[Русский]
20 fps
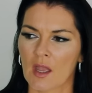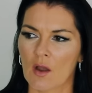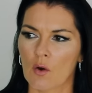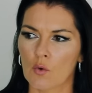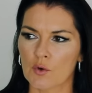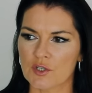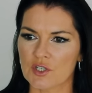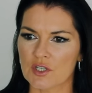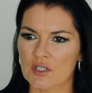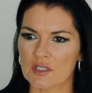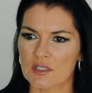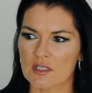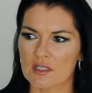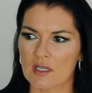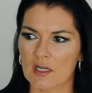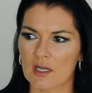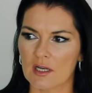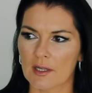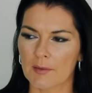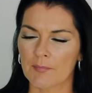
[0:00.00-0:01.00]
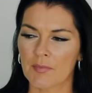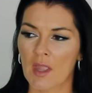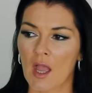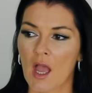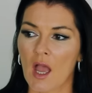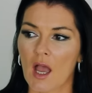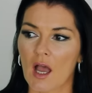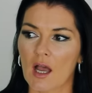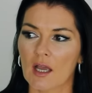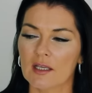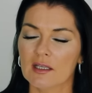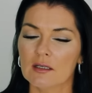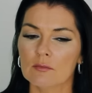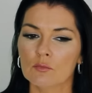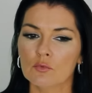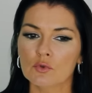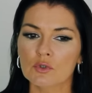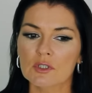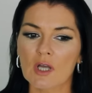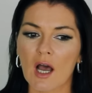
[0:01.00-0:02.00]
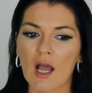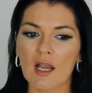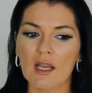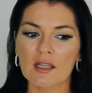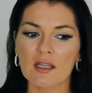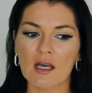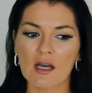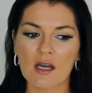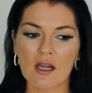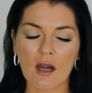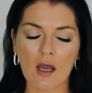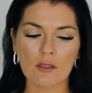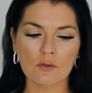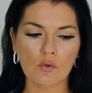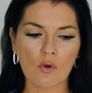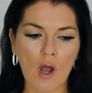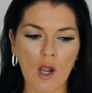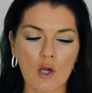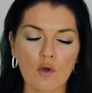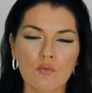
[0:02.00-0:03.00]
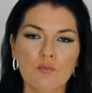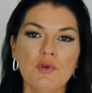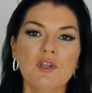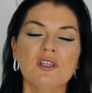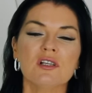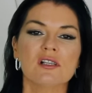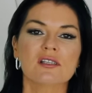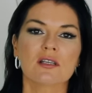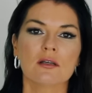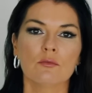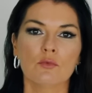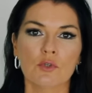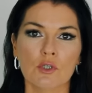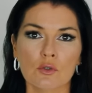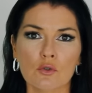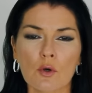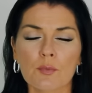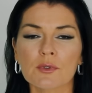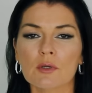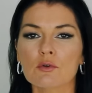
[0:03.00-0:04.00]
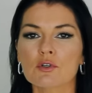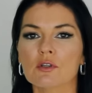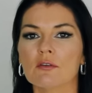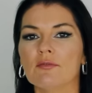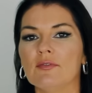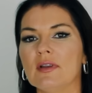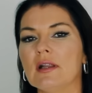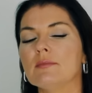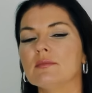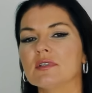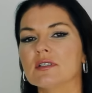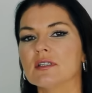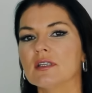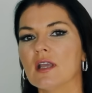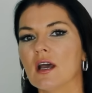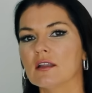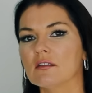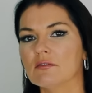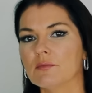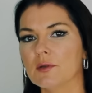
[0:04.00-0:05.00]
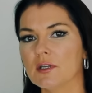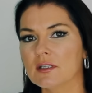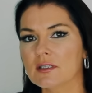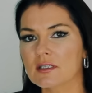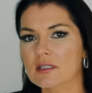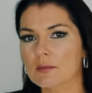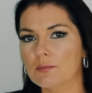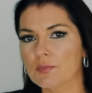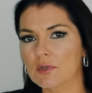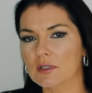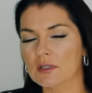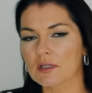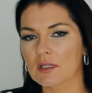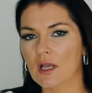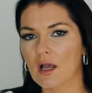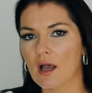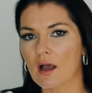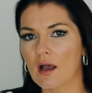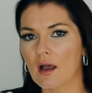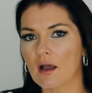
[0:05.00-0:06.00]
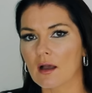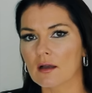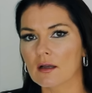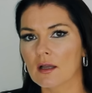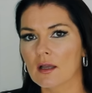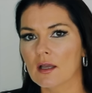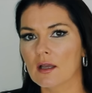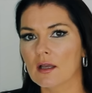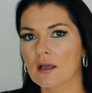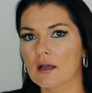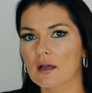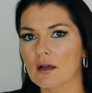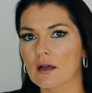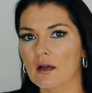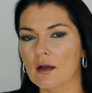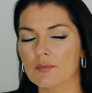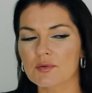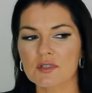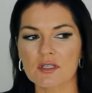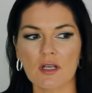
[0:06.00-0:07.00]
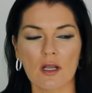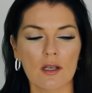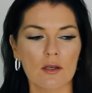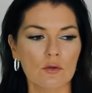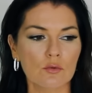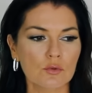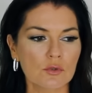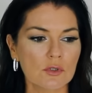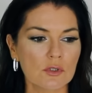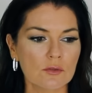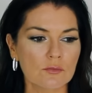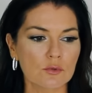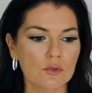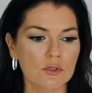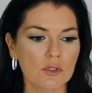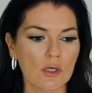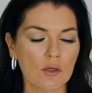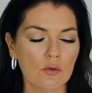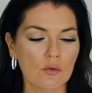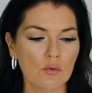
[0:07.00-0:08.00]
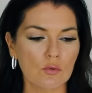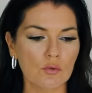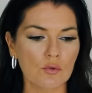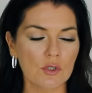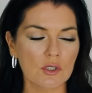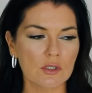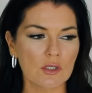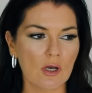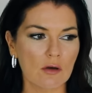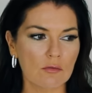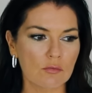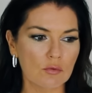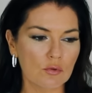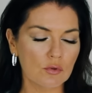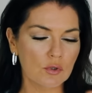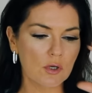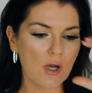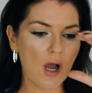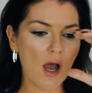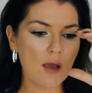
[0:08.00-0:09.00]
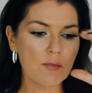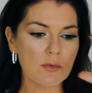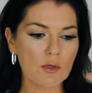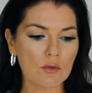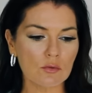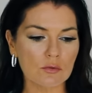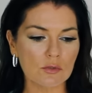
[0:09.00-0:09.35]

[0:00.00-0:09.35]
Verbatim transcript: Очень сильный. А ему дали награду как любительскому кино, потому что фильм снят, в принципе, на абсолютно вот такую рядовую камеру